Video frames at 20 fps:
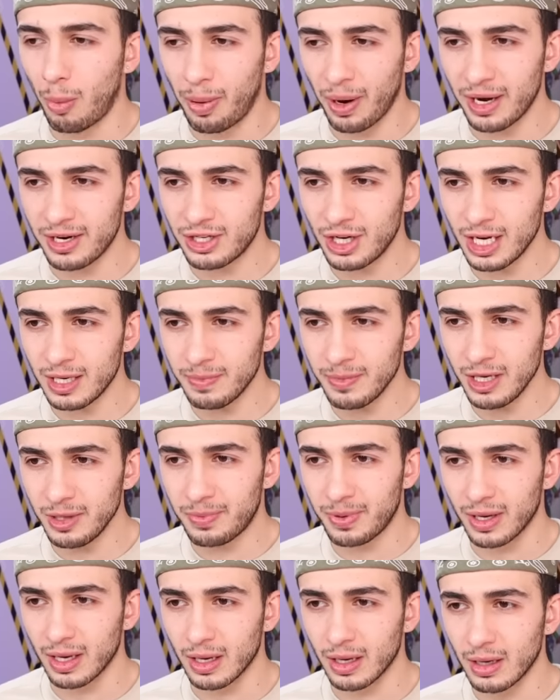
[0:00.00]
Koparacak mı
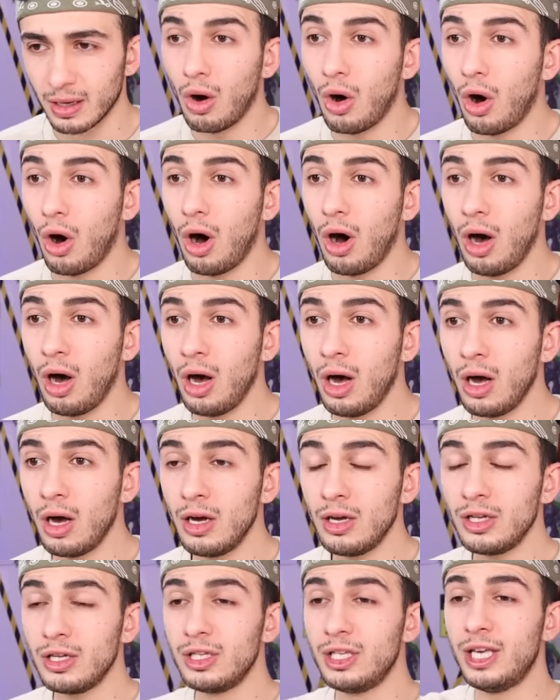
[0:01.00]
ipi? Aa
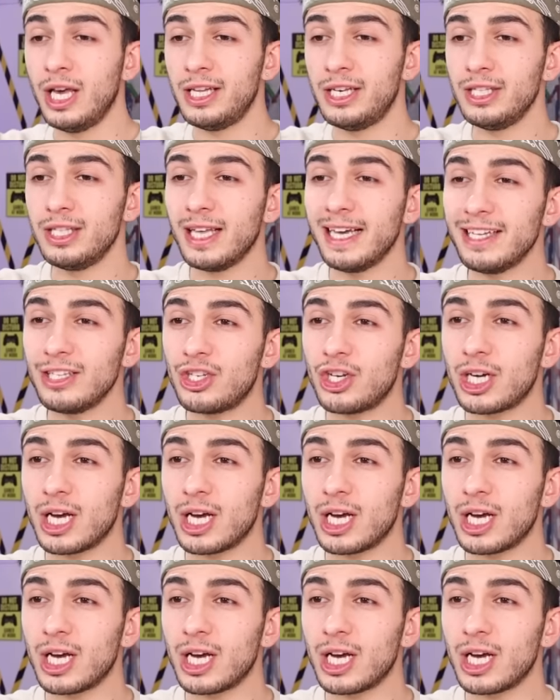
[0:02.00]
yerinden